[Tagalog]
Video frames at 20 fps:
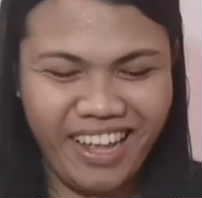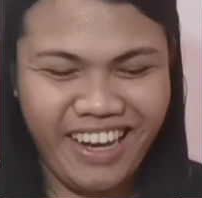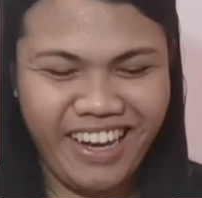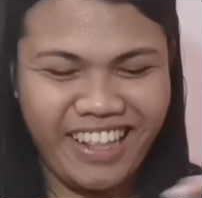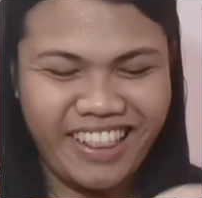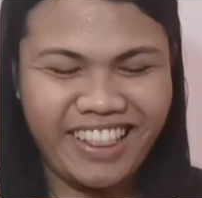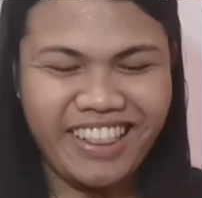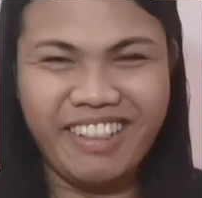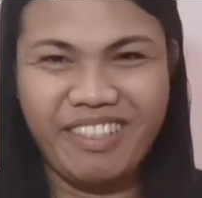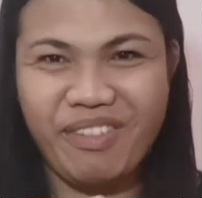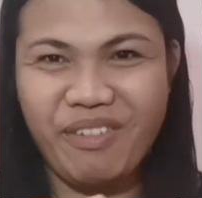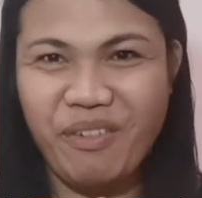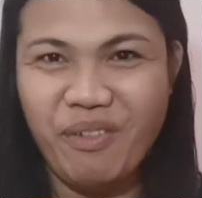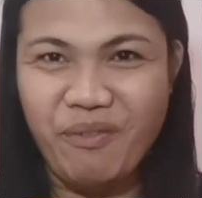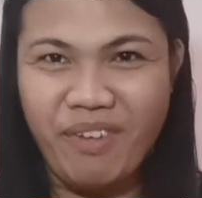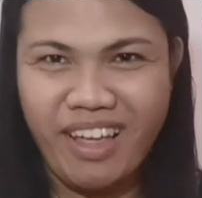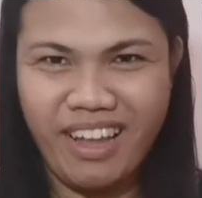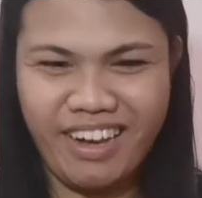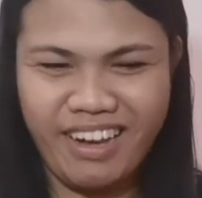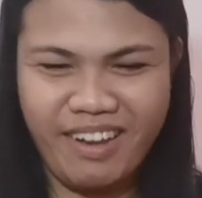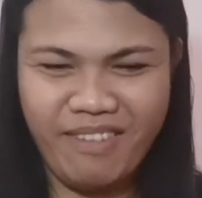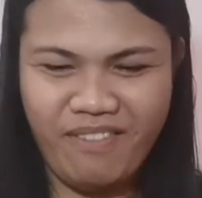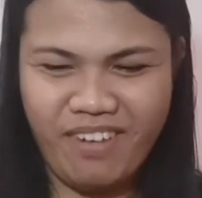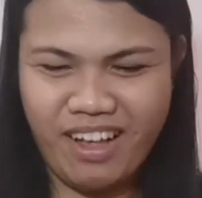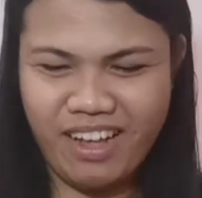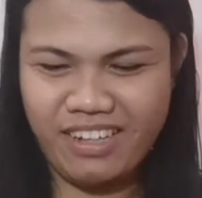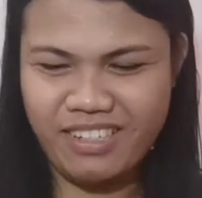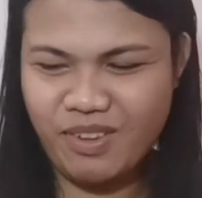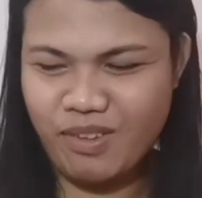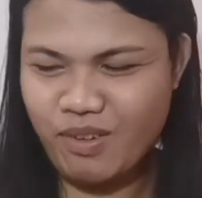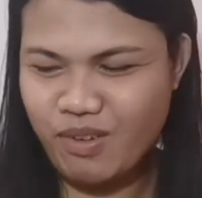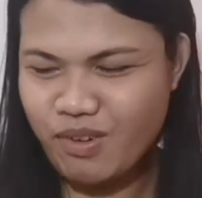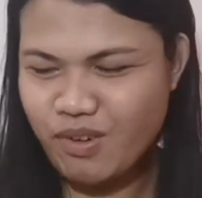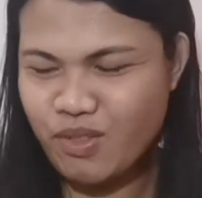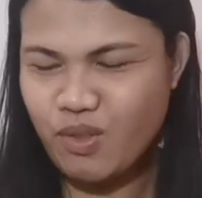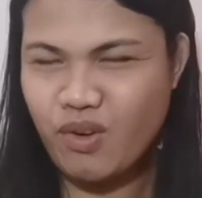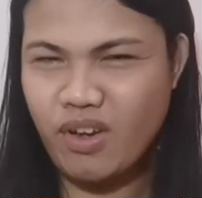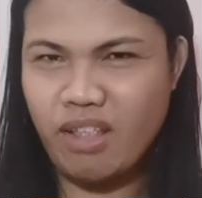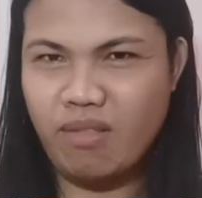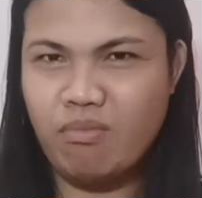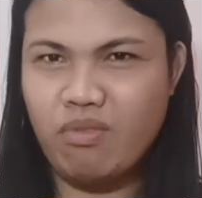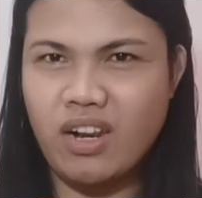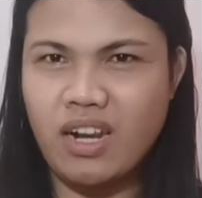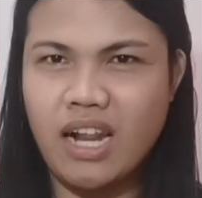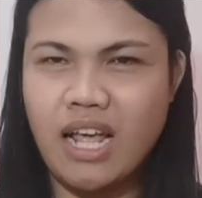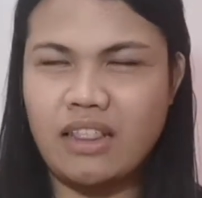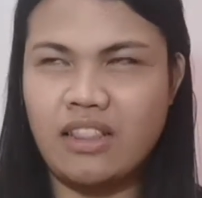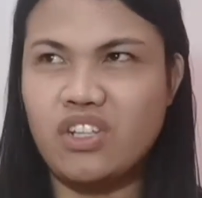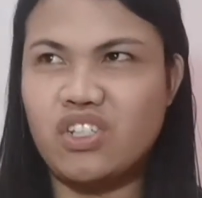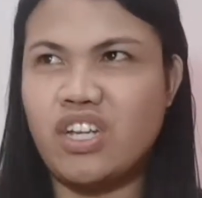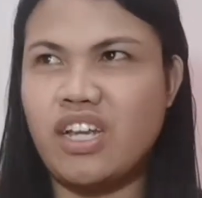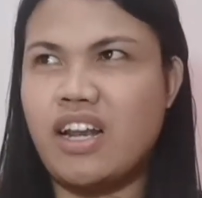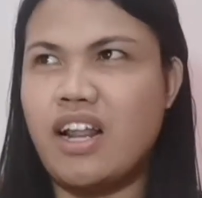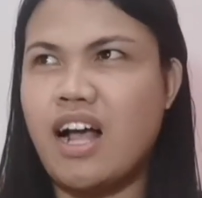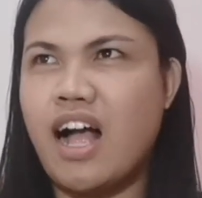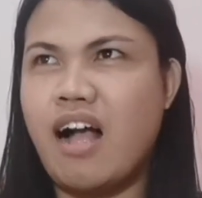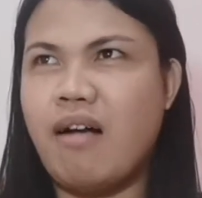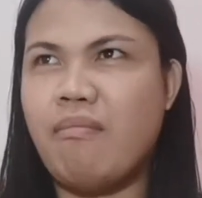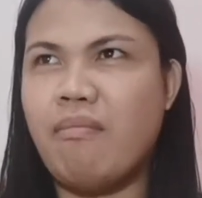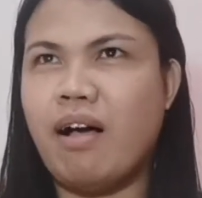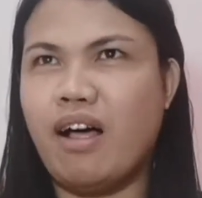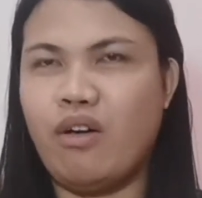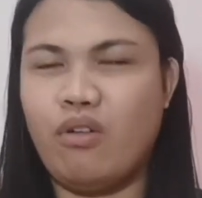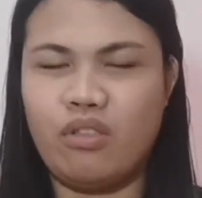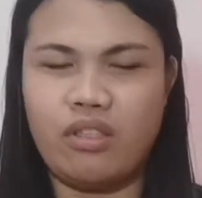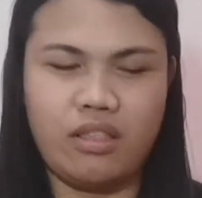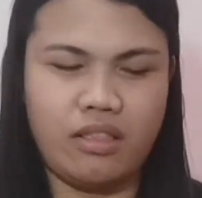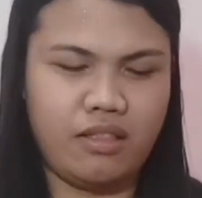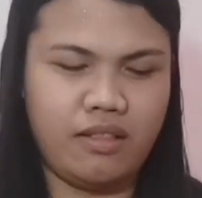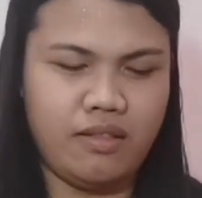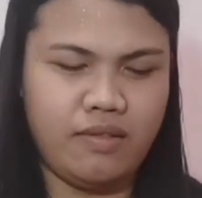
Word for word: mainit na tubig, di ba? So, lulutuin muna natin siya ng about,